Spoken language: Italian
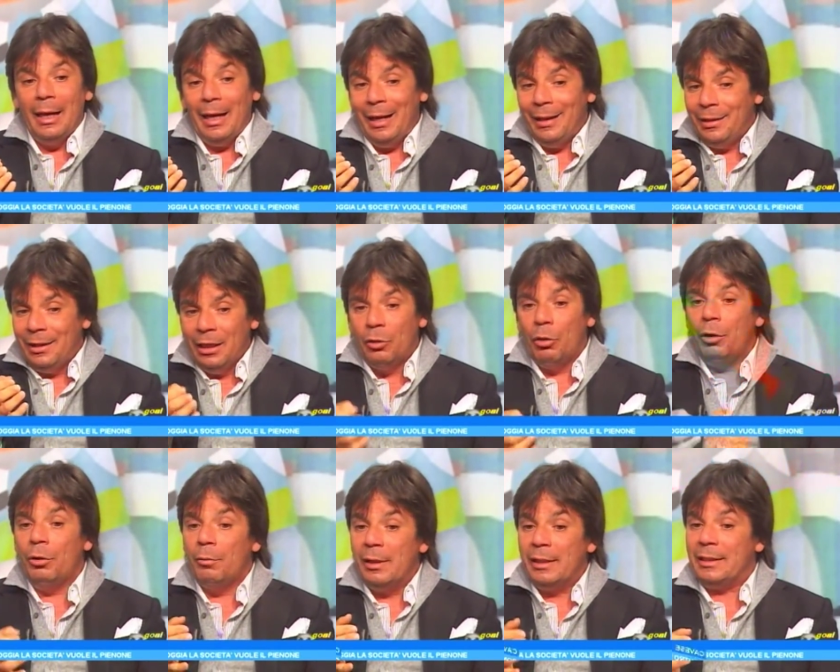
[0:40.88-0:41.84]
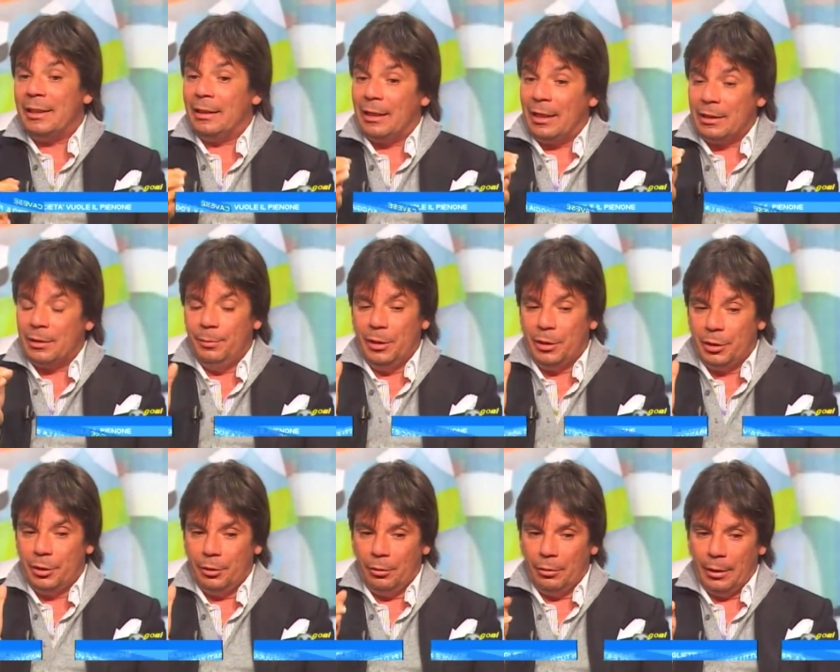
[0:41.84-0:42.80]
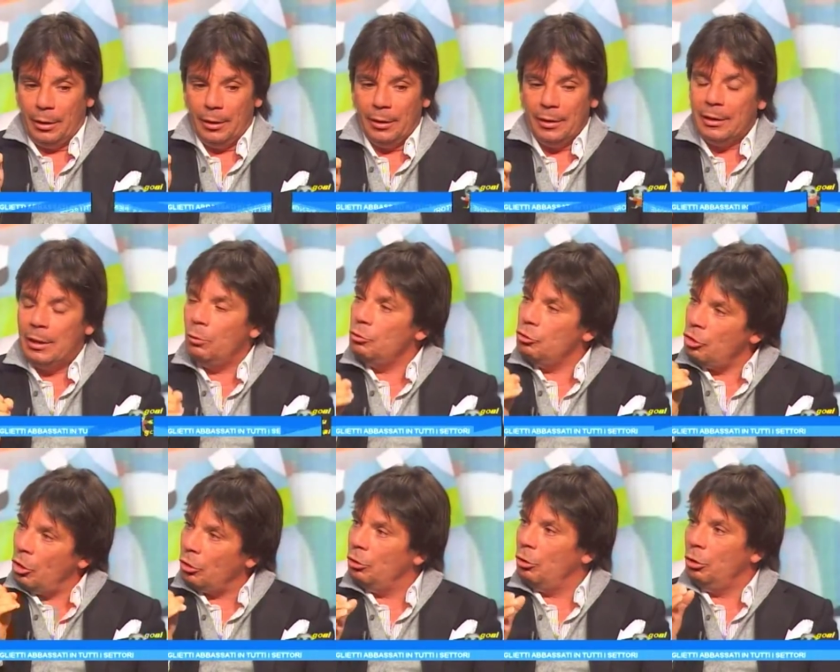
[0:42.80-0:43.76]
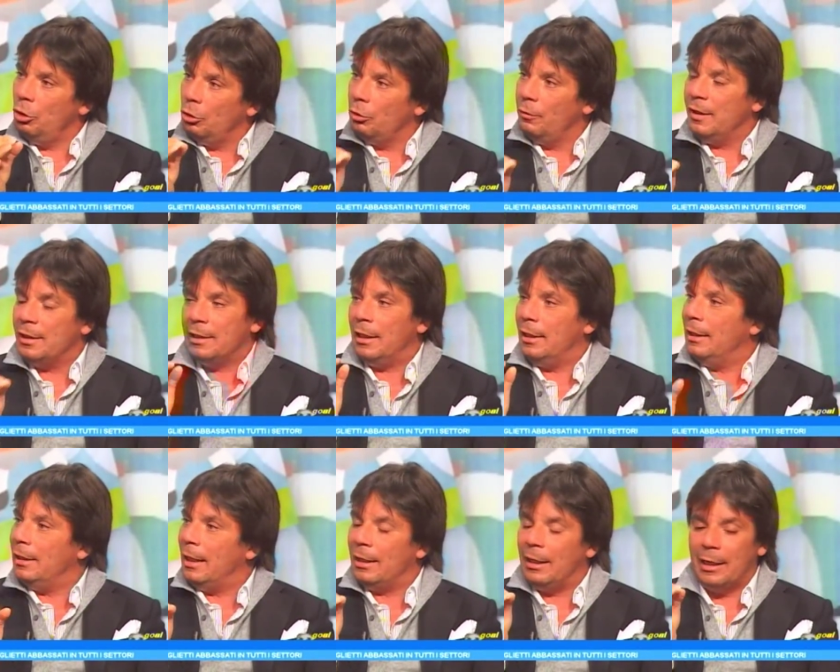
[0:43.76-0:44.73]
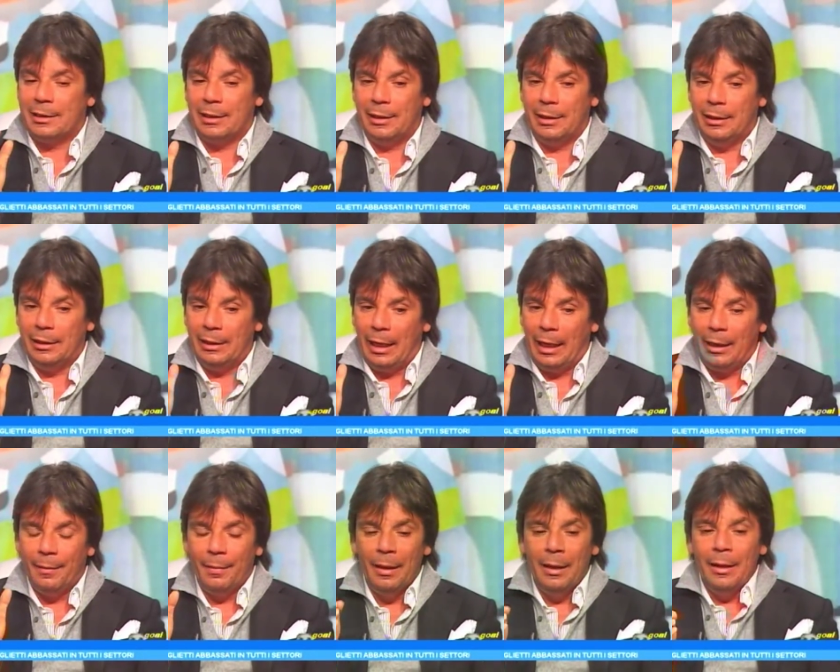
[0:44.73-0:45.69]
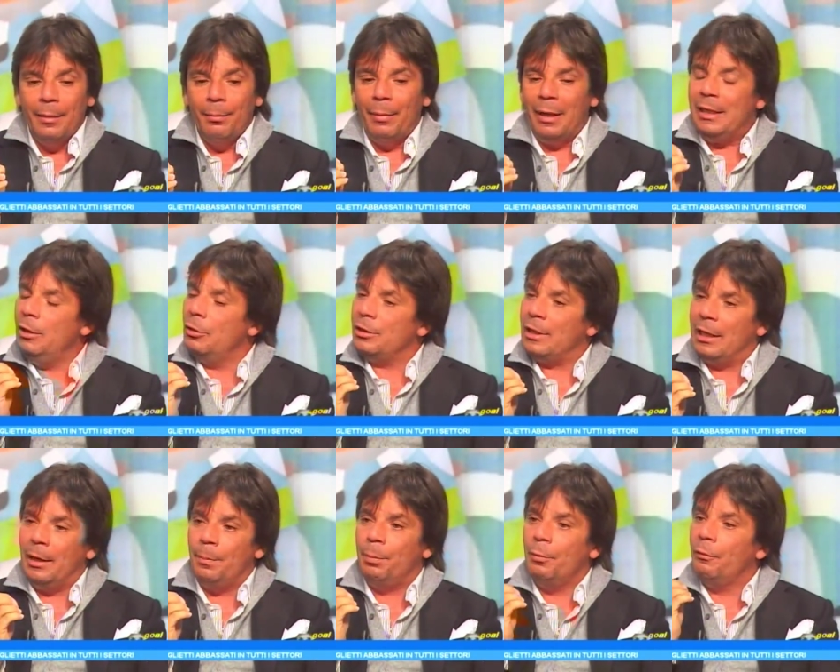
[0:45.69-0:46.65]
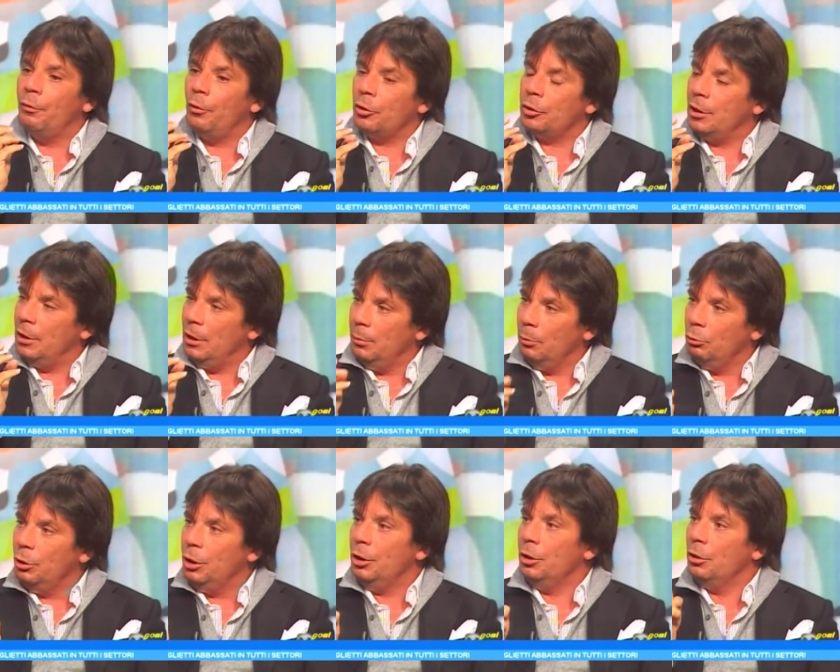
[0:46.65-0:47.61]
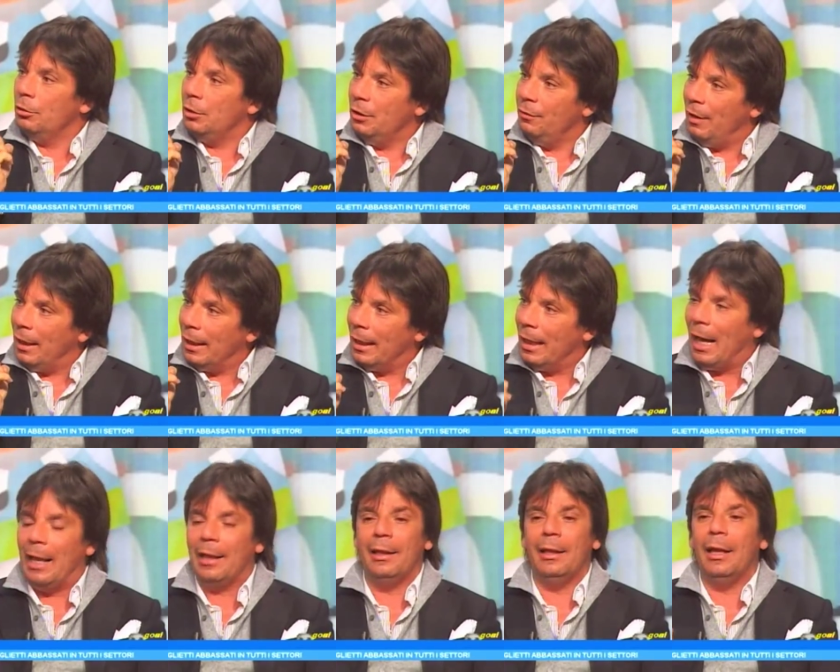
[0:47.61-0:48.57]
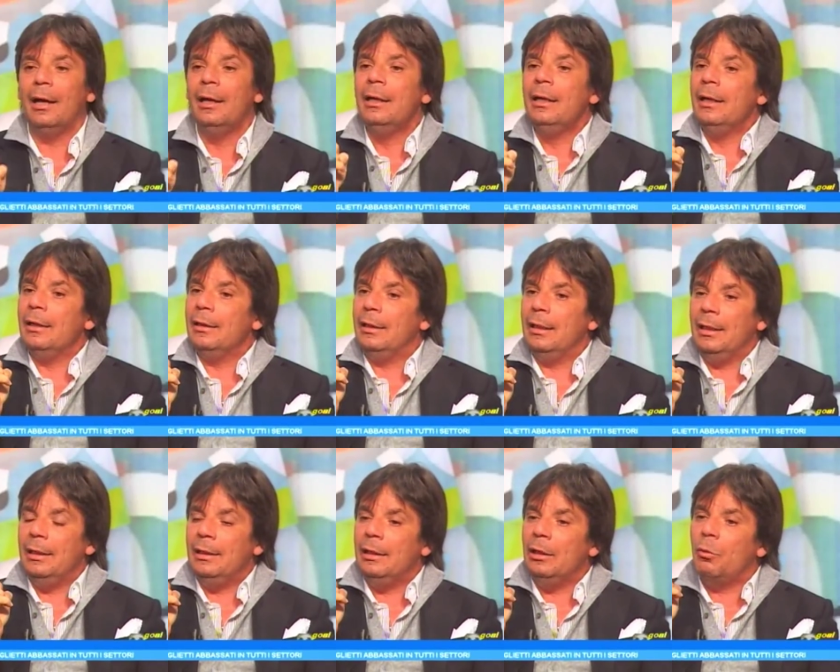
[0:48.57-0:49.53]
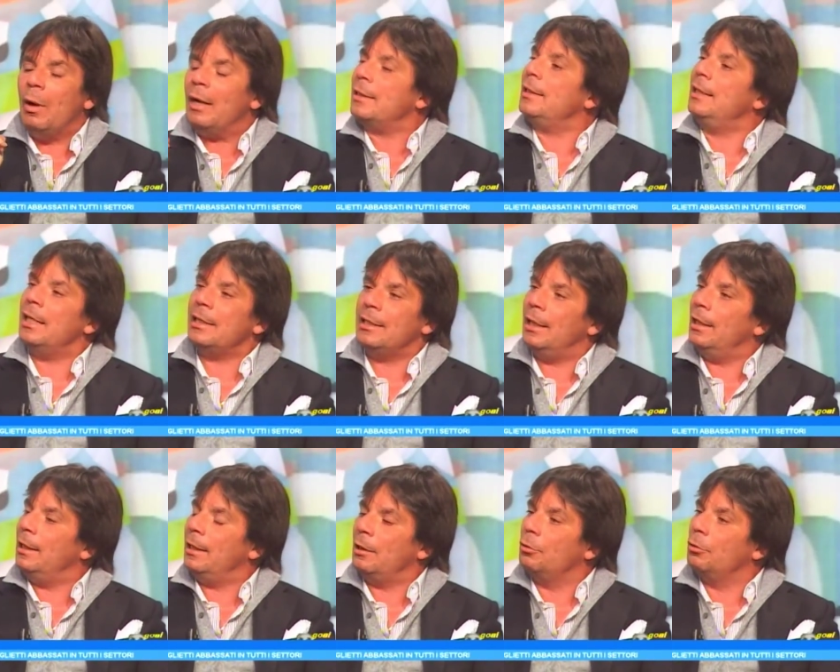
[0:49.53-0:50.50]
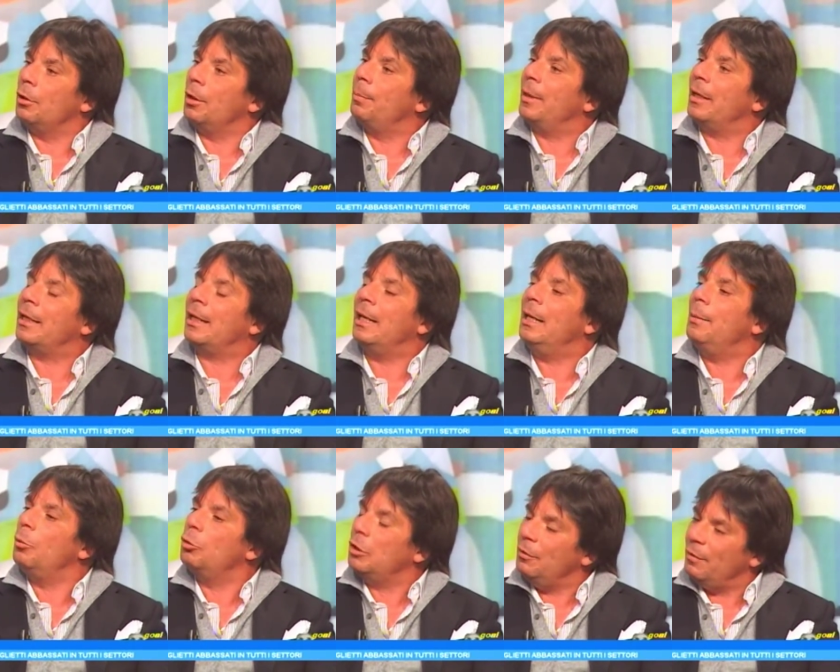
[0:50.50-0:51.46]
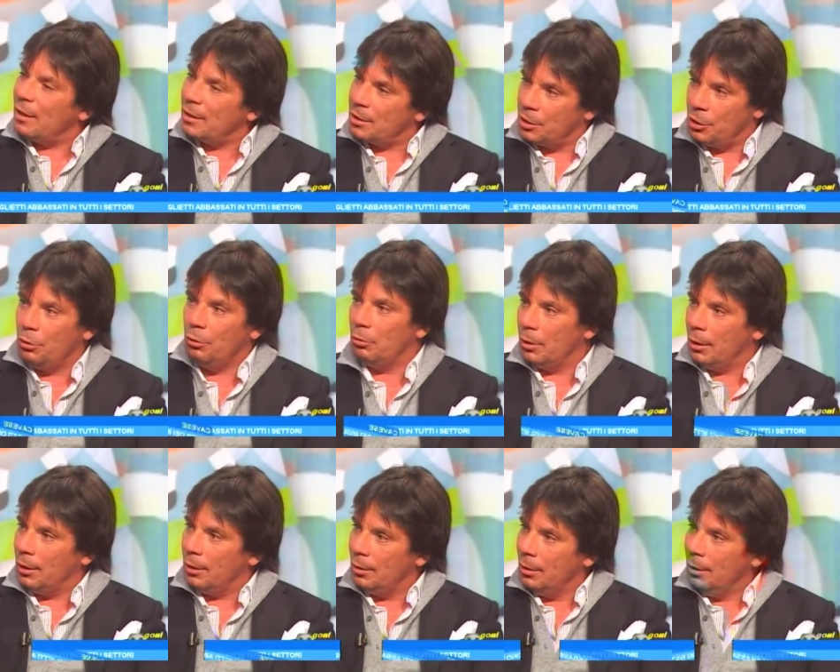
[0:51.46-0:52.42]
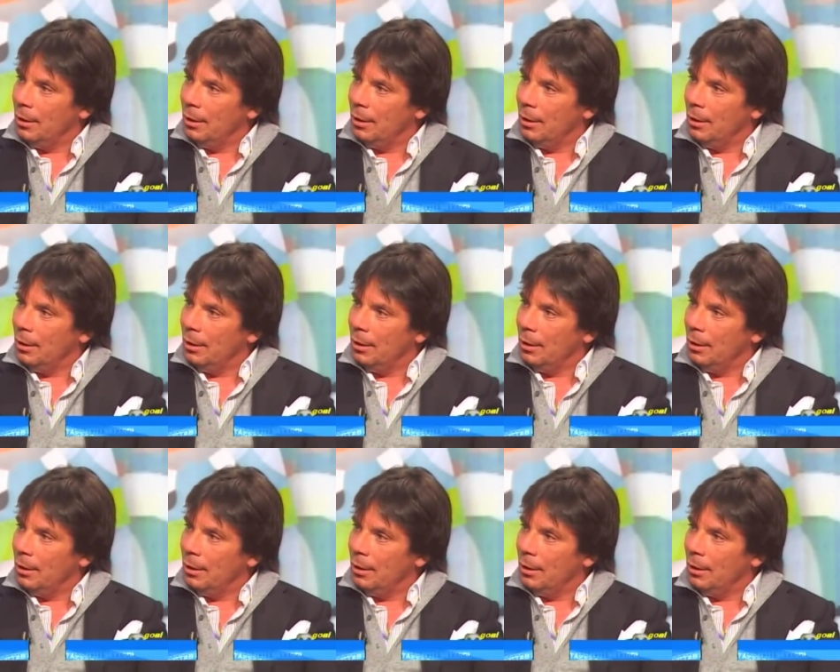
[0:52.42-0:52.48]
e dico in questa trasmissione, se un giorno io dovessi allenare la Salernitana, ma io sarei più forte di Murigno, di Van Gall, di, di qualsiasi allenatore, perché le motivazioni